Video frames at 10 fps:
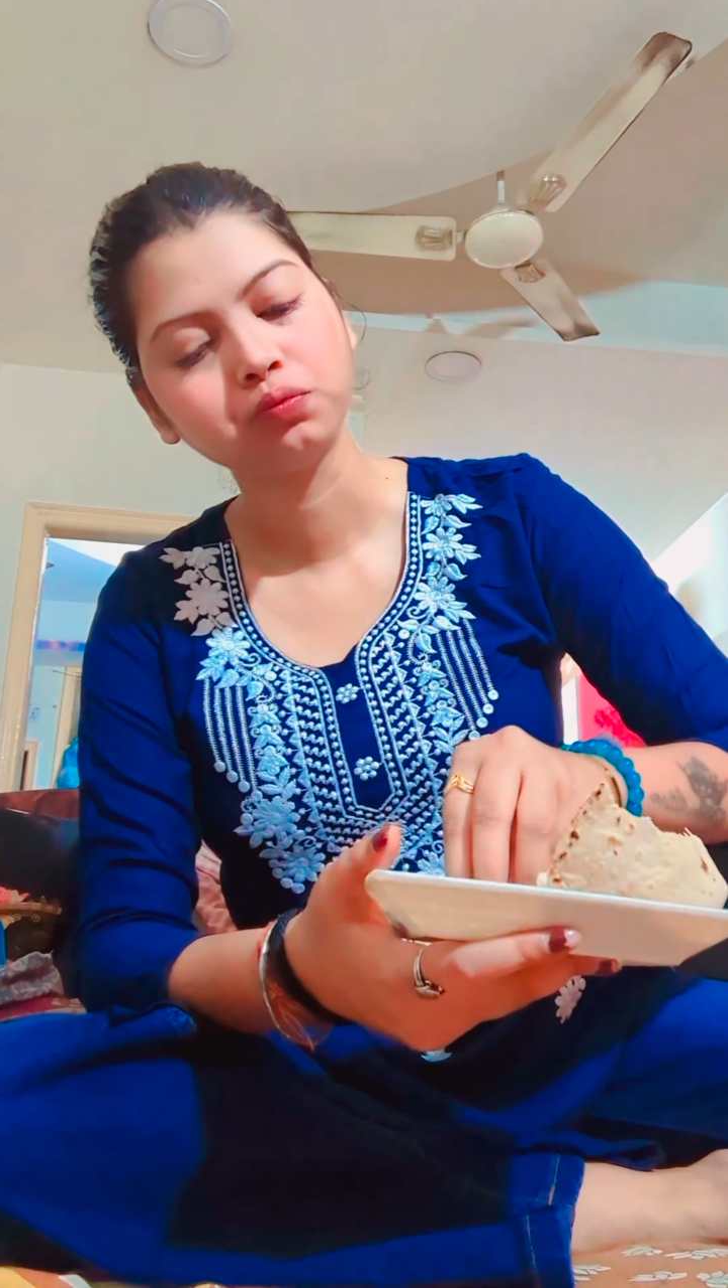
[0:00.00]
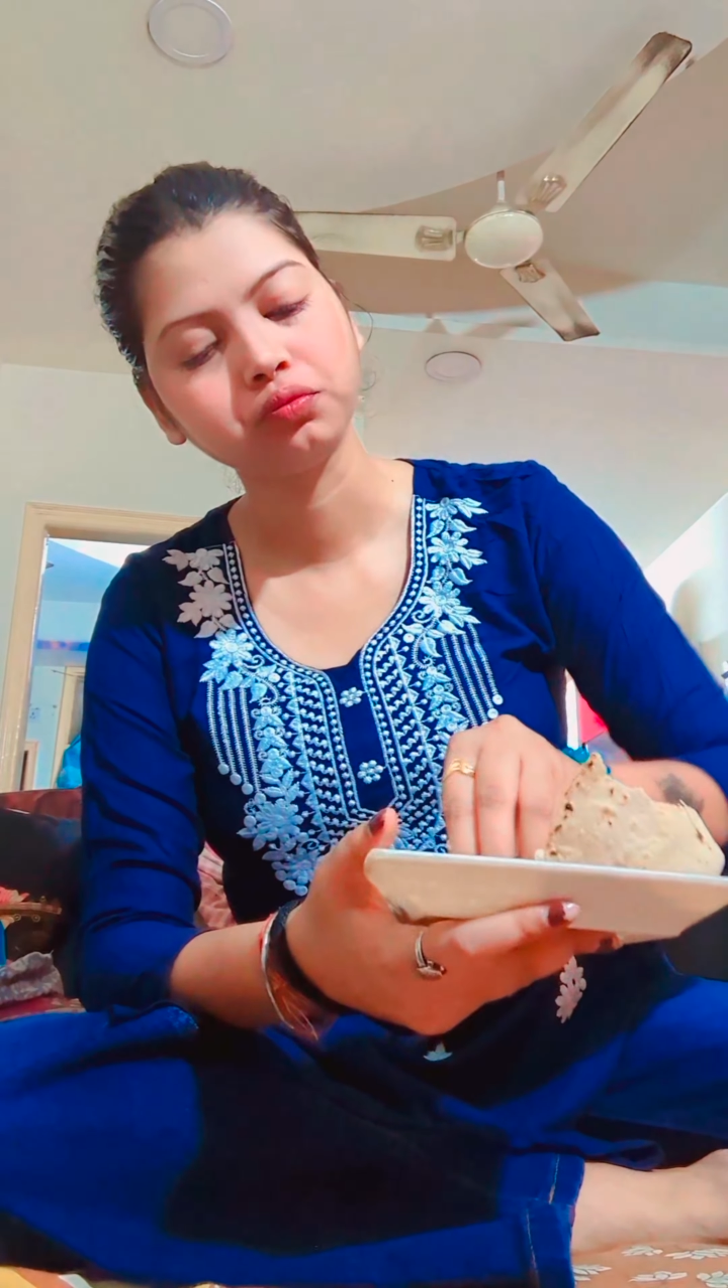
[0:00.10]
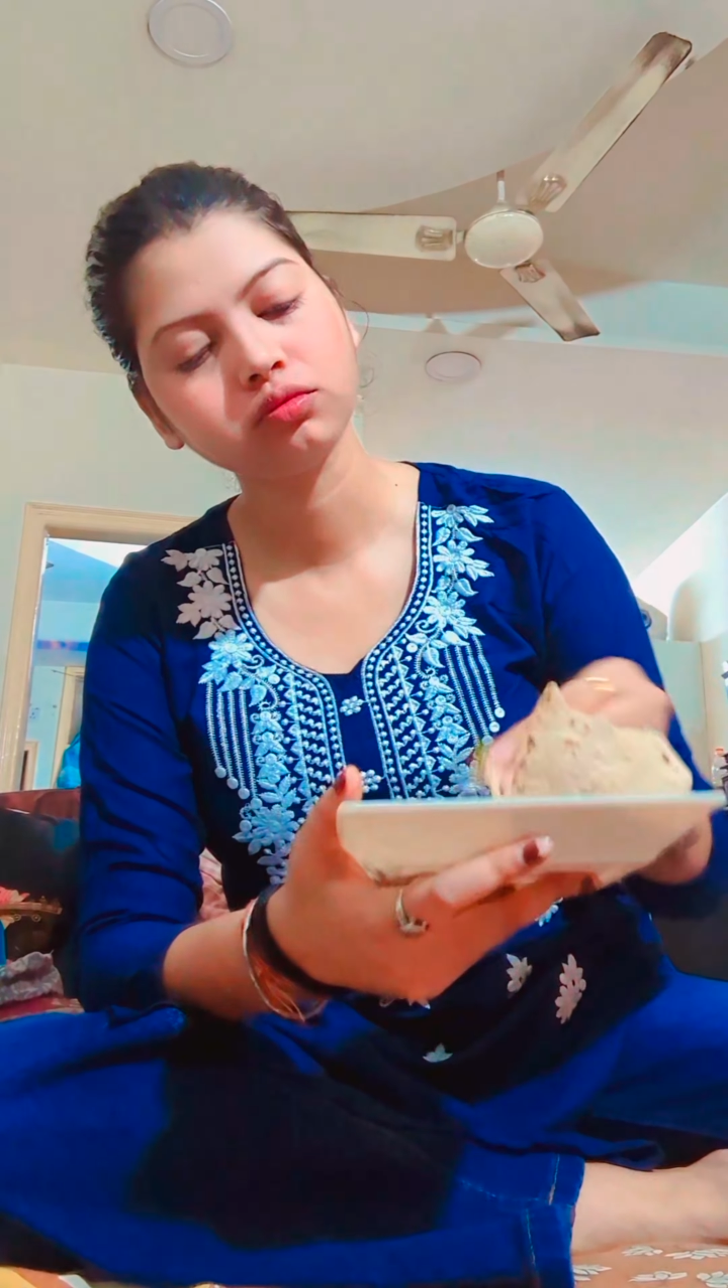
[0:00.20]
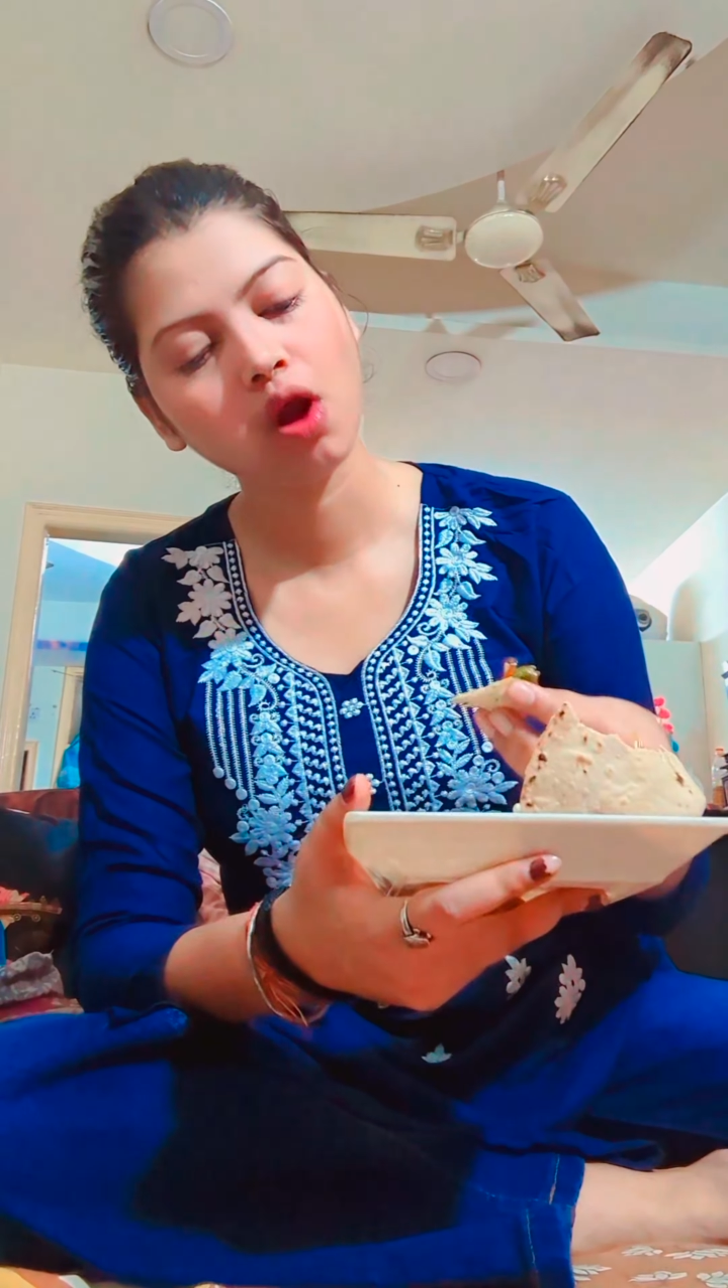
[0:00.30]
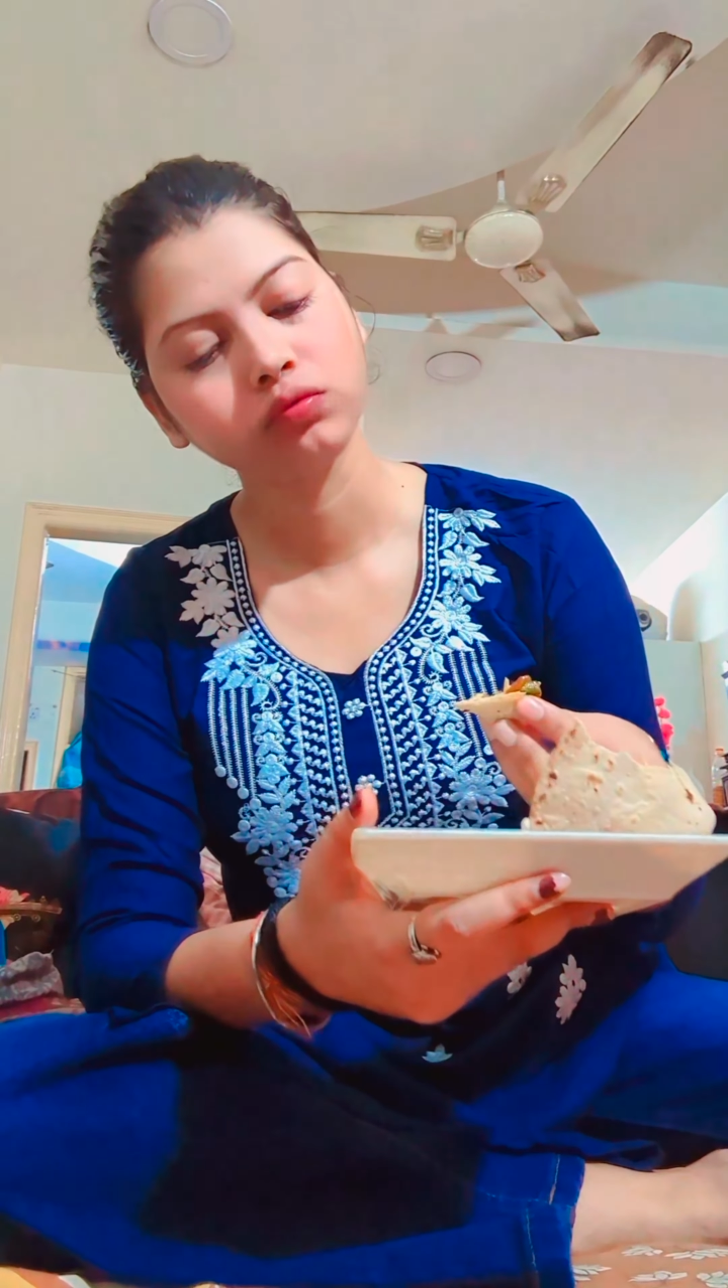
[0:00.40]
हूँ
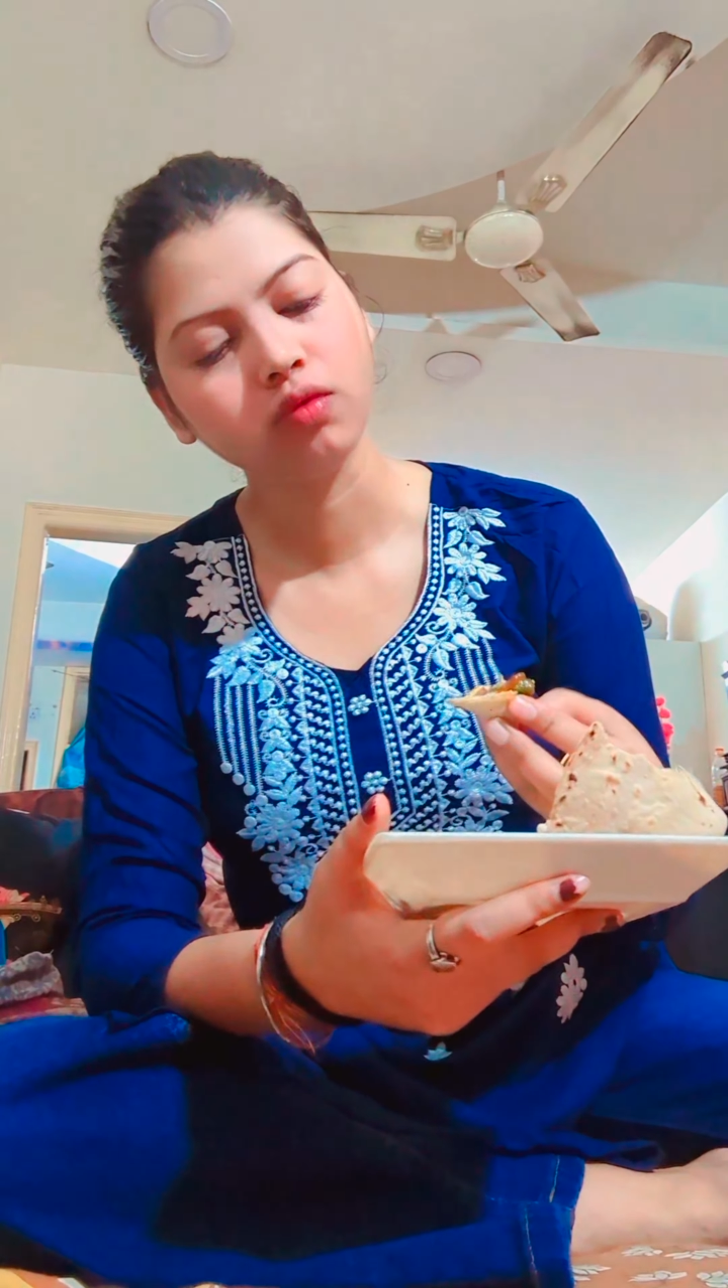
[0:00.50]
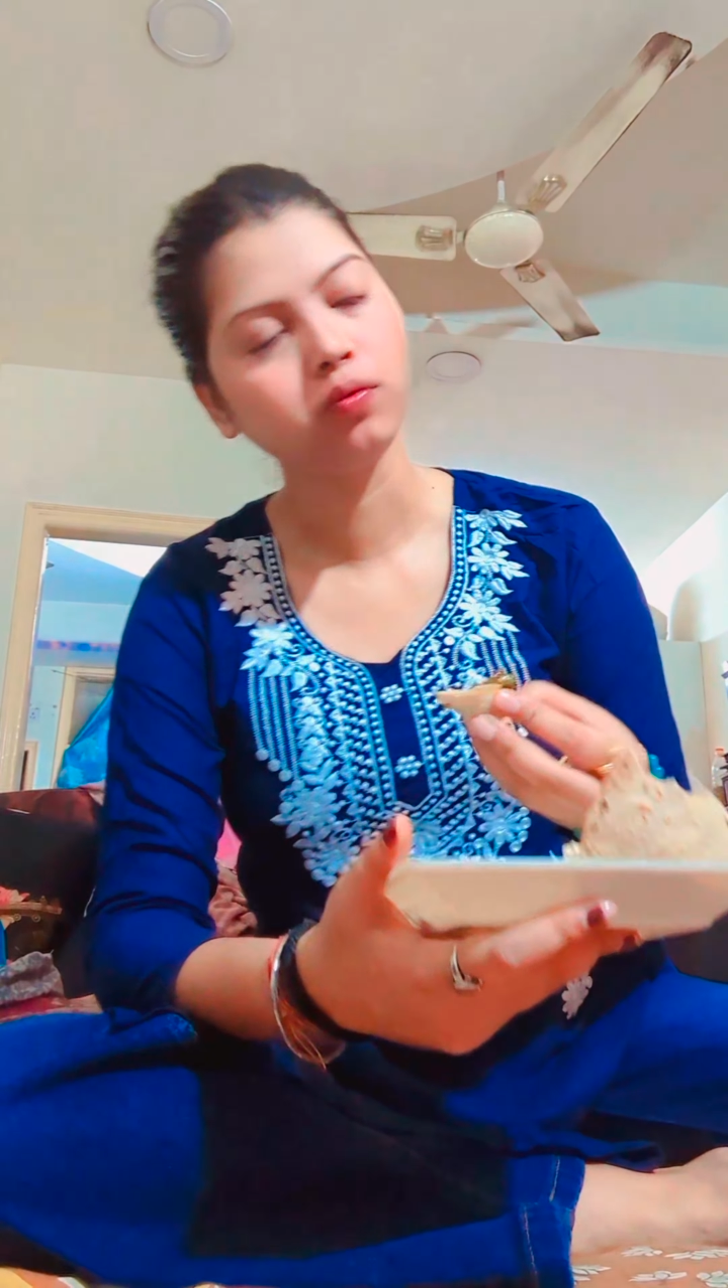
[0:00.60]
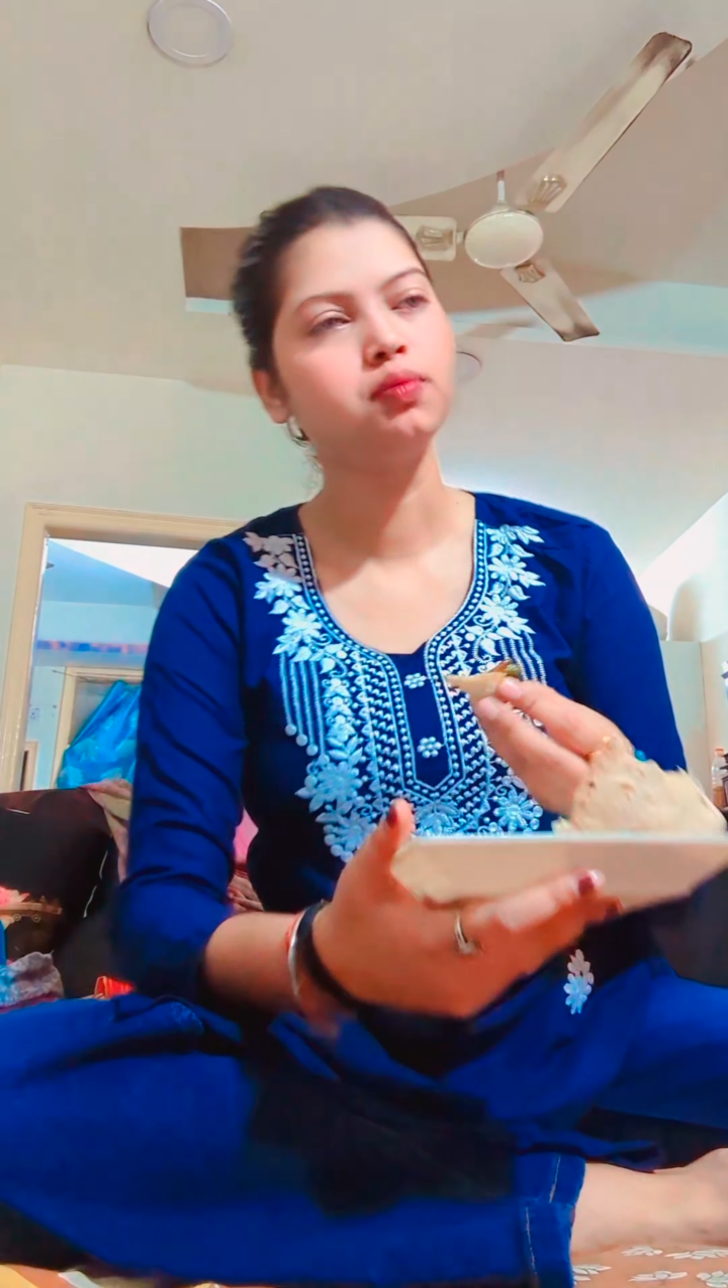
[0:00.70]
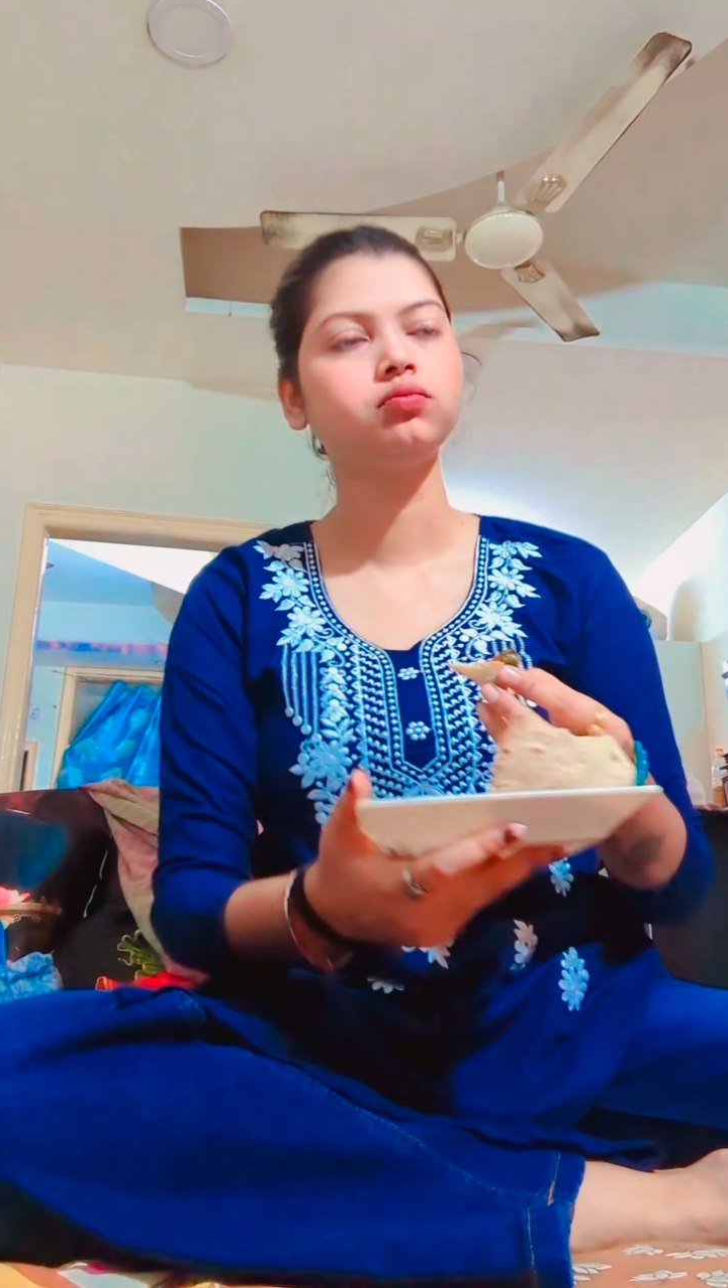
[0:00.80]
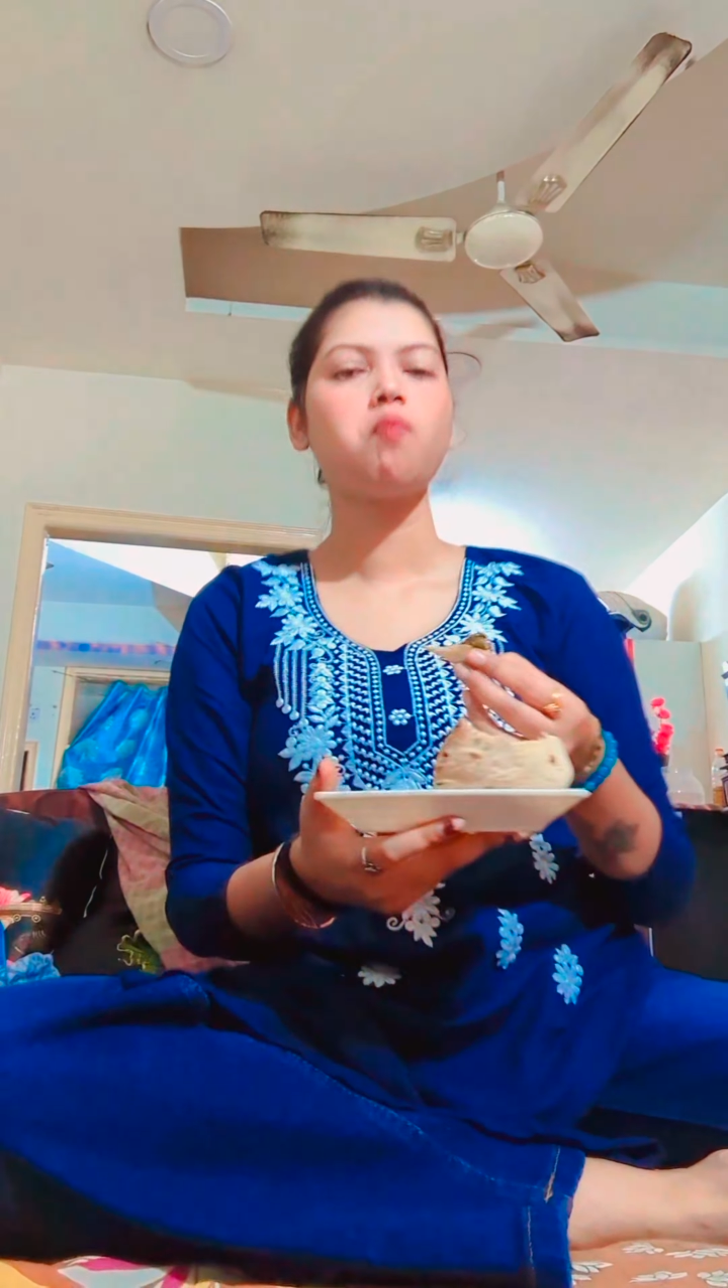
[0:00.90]
कि चलो कोई बात नहीं